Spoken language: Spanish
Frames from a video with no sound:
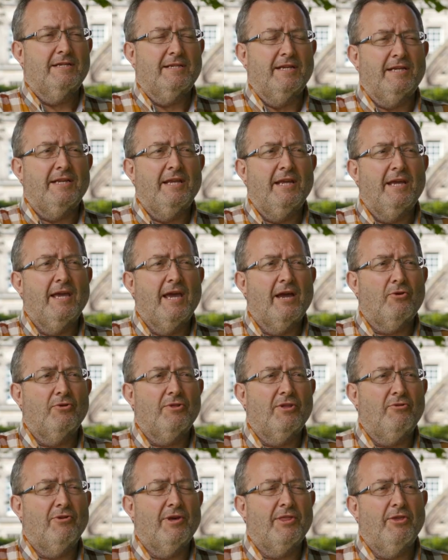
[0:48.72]
se sigue a
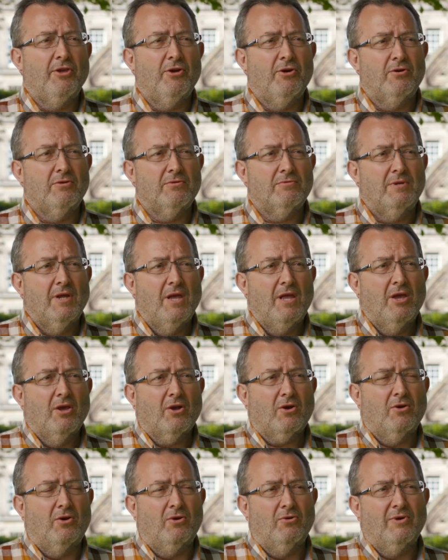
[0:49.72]
continuación
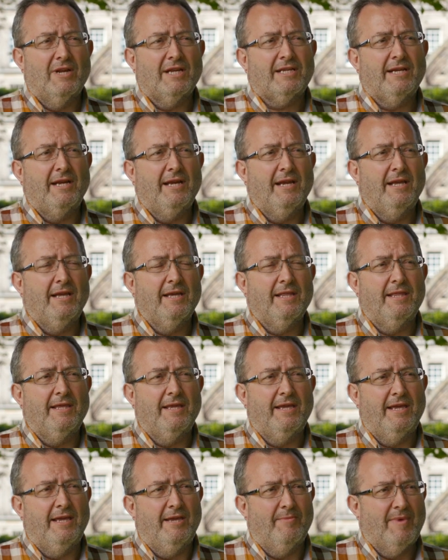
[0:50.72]
con una serie
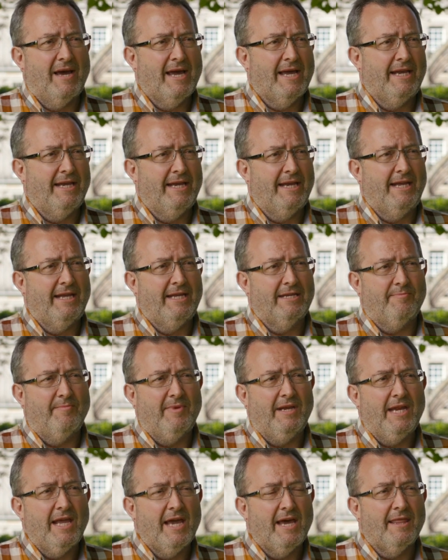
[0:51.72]
de imágenes
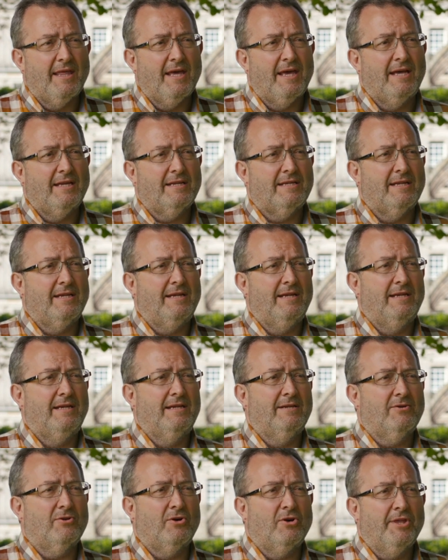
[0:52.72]
miniadas
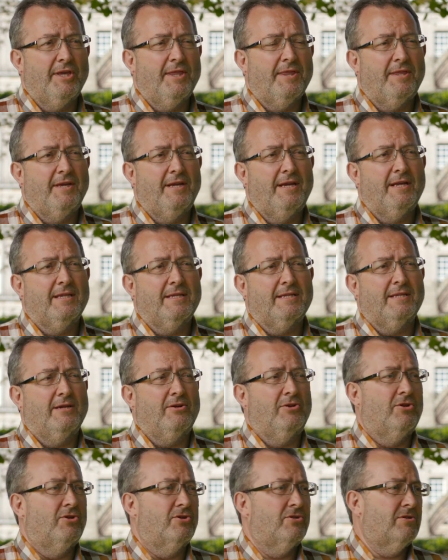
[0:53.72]
en códices de
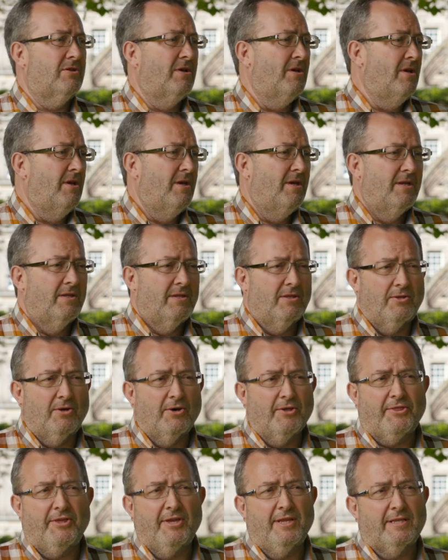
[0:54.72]
siglos
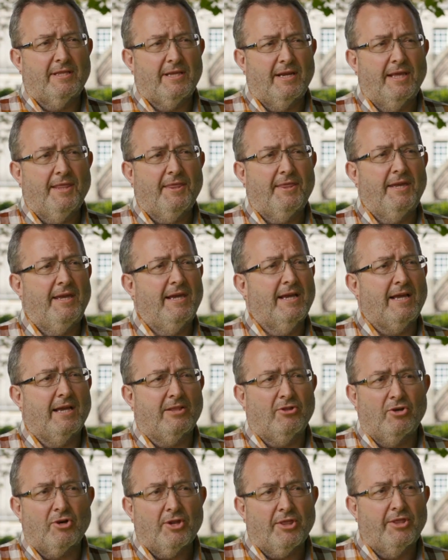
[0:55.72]
XII, XIII,
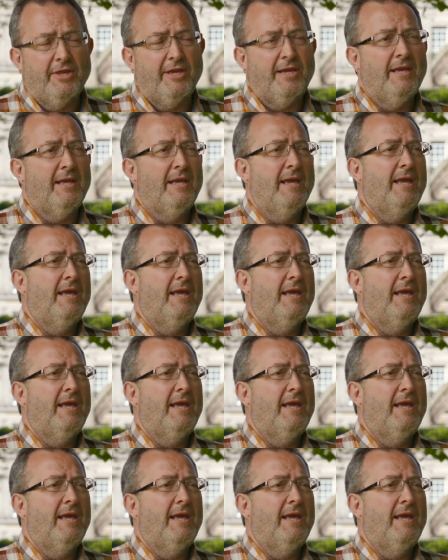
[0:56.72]
XIV,